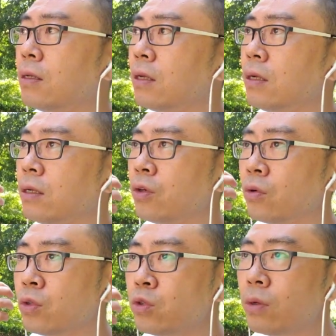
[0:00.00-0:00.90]
呃，
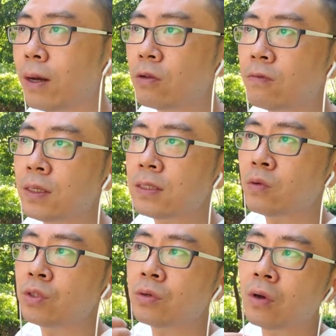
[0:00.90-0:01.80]
有抽水马桶房子
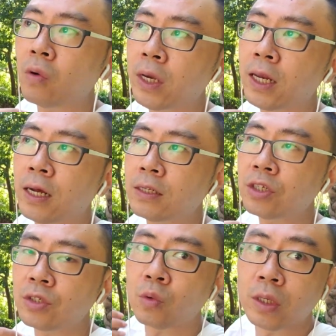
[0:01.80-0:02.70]
我就 OK 了，
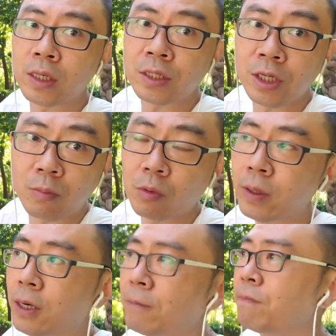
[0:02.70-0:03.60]
这是我的一个小目
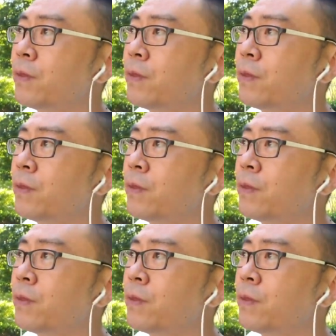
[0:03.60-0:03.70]
标。